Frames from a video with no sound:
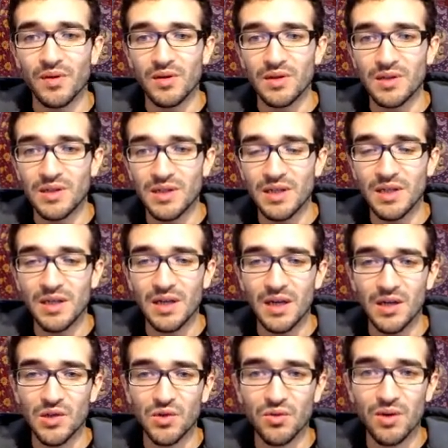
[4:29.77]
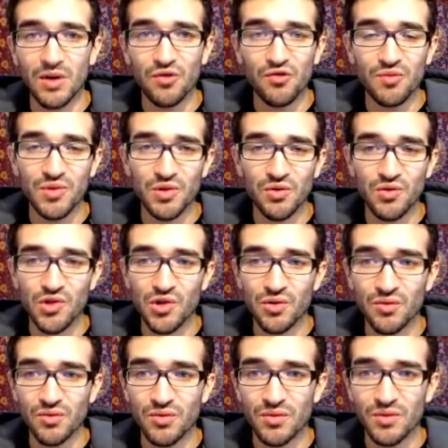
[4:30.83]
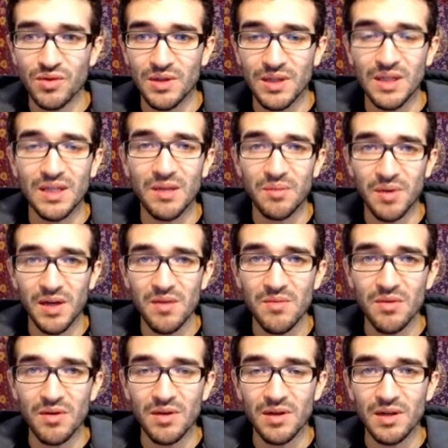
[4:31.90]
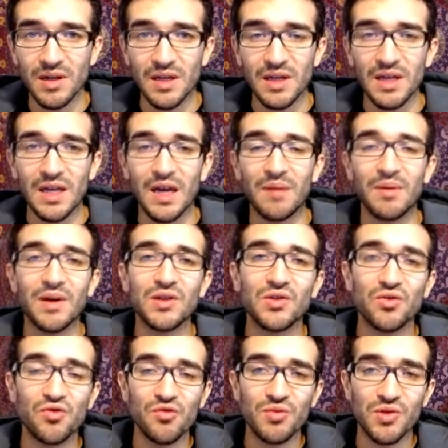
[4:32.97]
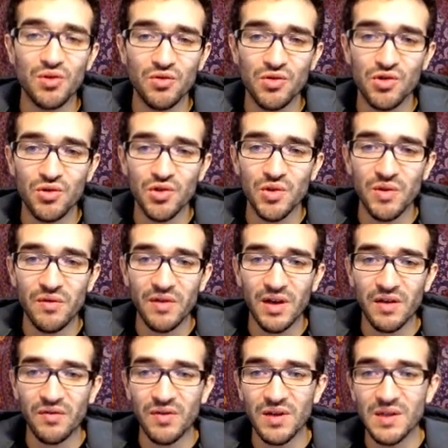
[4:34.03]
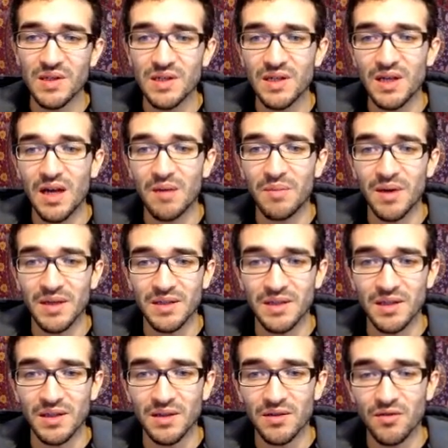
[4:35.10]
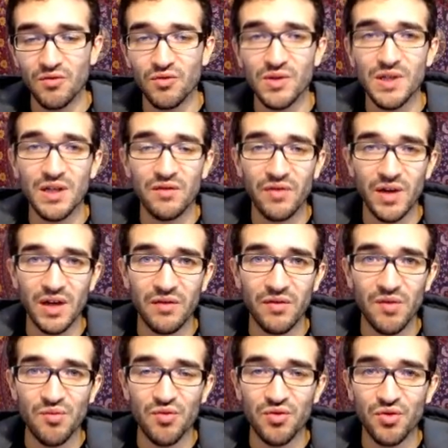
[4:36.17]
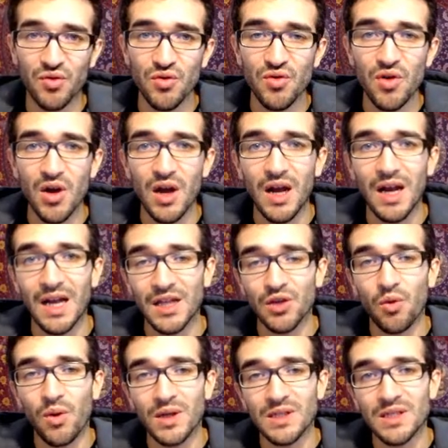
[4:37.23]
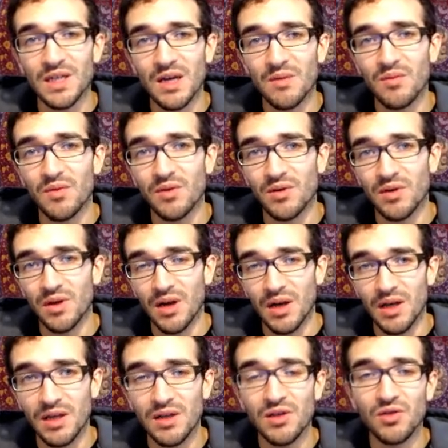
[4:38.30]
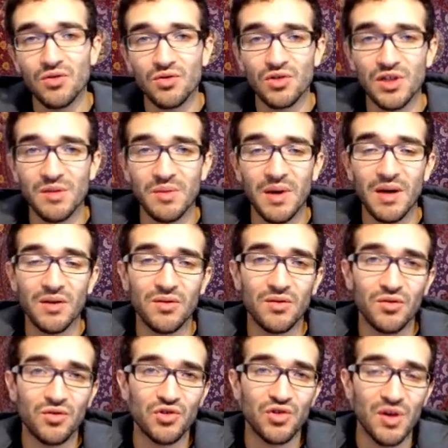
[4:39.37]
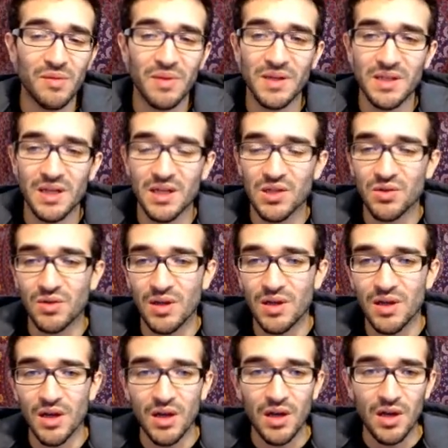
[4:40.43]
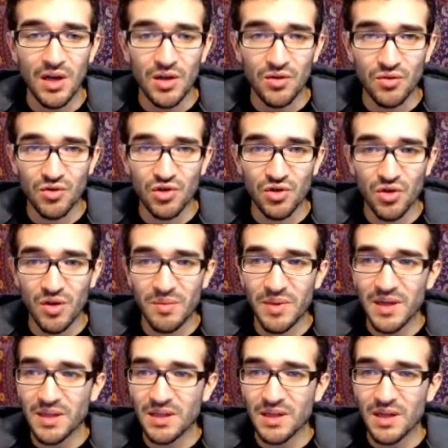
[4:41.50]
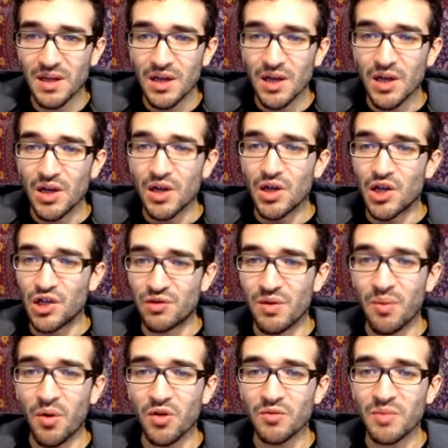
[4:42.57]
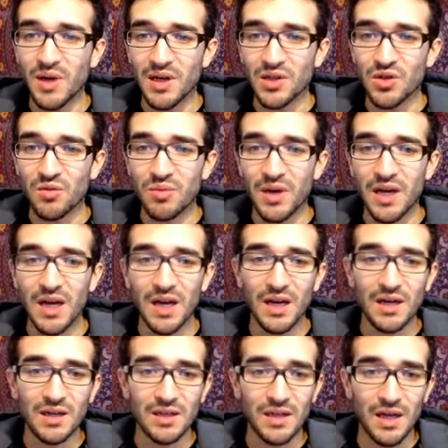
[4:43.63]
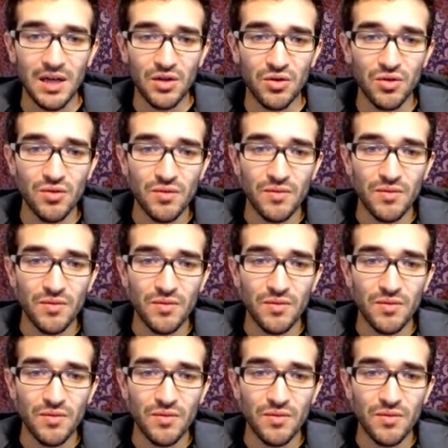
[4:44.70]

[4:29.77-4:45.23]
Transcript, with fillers: si elles ont un couple solution TT', et après ce couple solution, je vais vérifier s'il appartient, ou s'il vérifie plutôt la troisième ligne que je n'aurais pas, euh, pas sélectionnée. Donc je te répète, je vais prendre par exemple L1 et L2.